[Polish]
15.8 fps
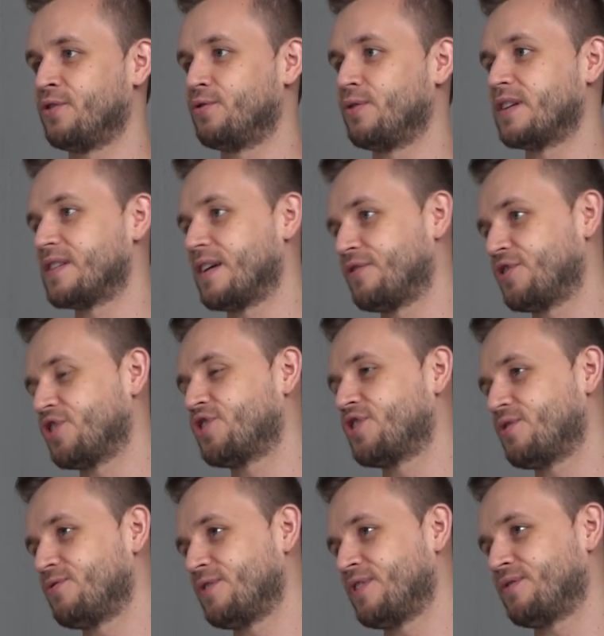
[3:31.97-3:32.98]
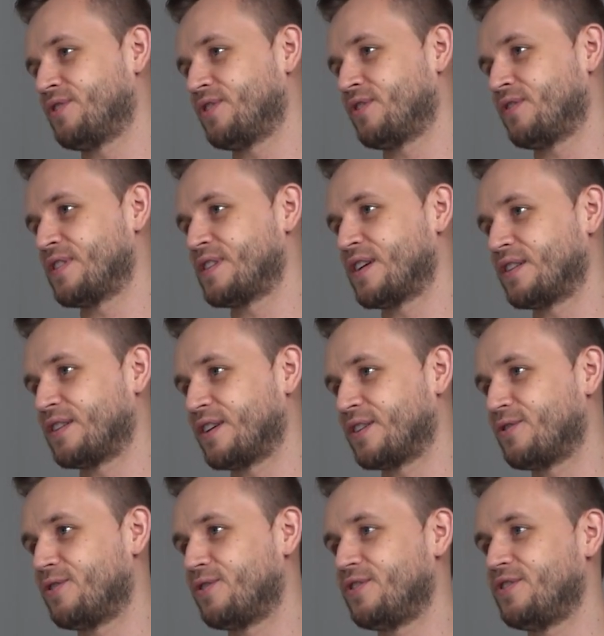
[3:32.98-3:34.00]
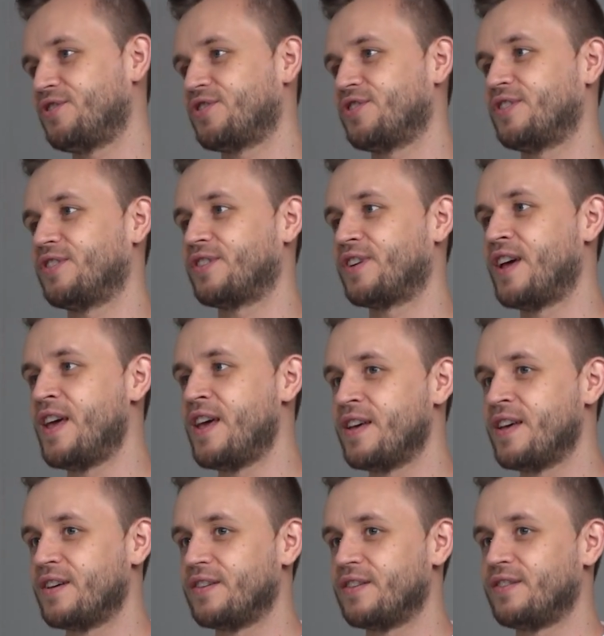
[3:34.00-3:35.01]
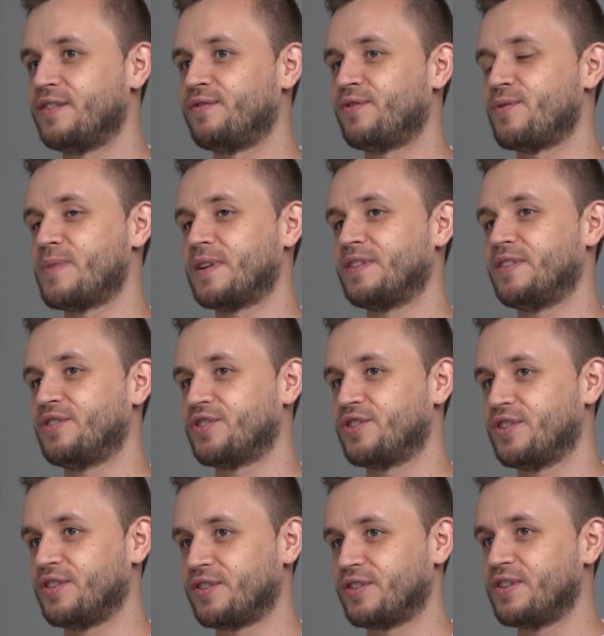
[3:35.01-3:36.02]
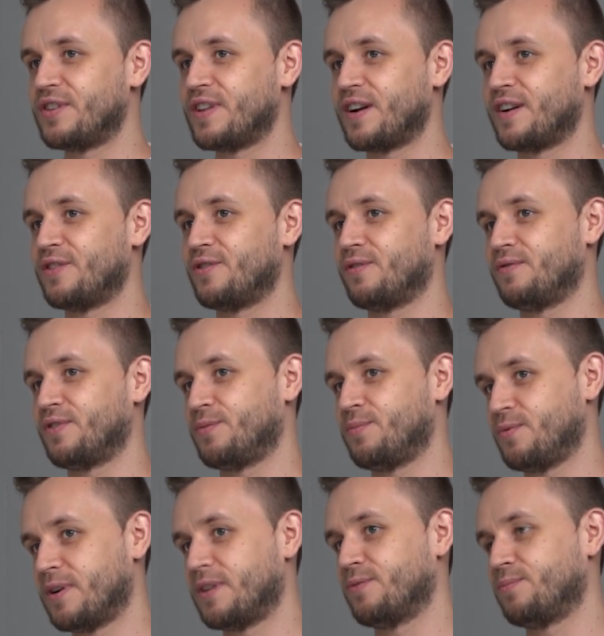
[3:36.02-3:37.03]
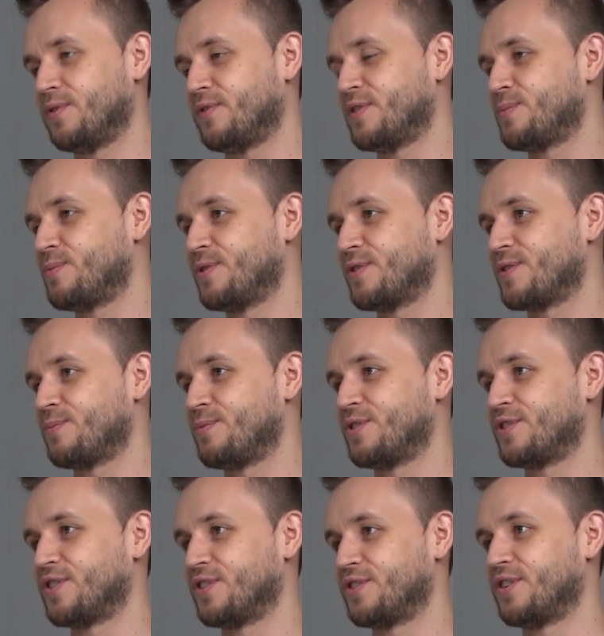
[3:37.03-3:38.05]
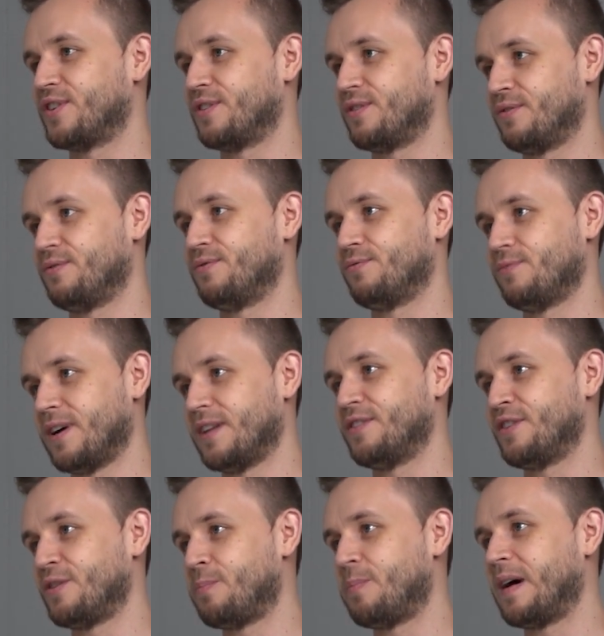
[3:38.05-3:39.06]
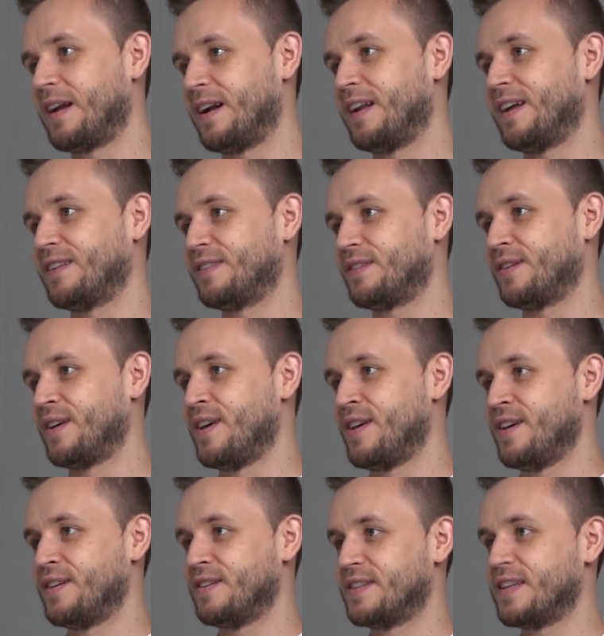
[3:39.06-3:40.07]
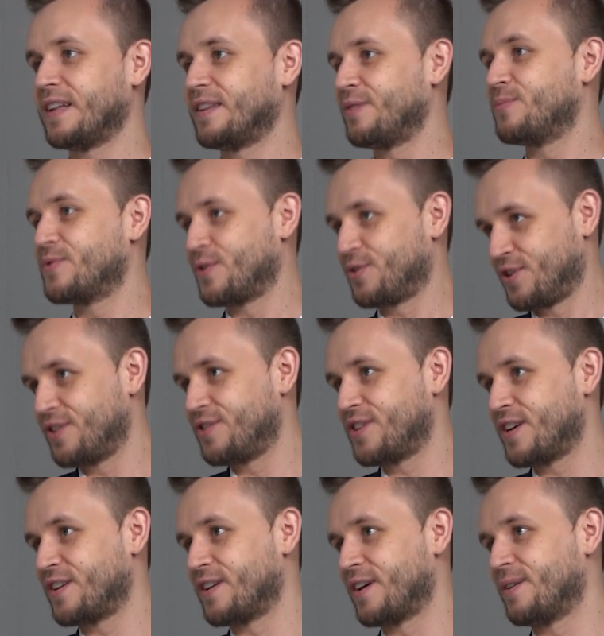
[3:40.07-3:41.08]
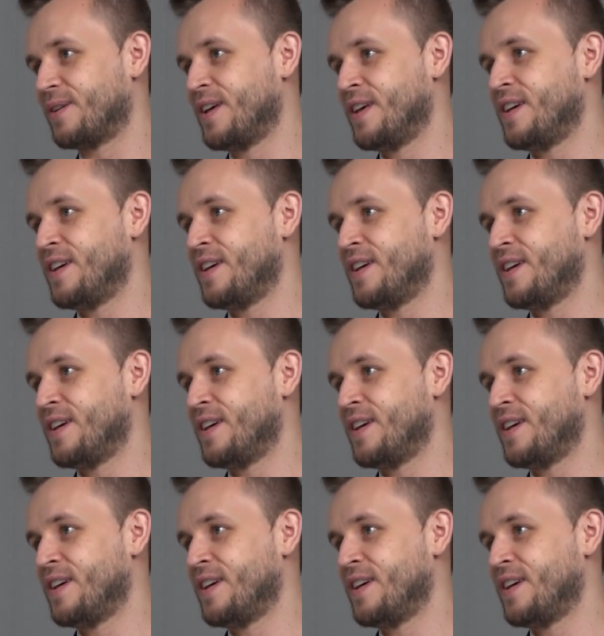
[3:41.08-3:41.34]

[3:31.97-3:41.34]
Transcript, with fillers: która zawsze, szczególnie w tych kwestiach technologicznych, e, informatycznych, internetowych, była, no powiedzmy to sobie szczerze, e, ładnych parę lat za tym, co się dzieje.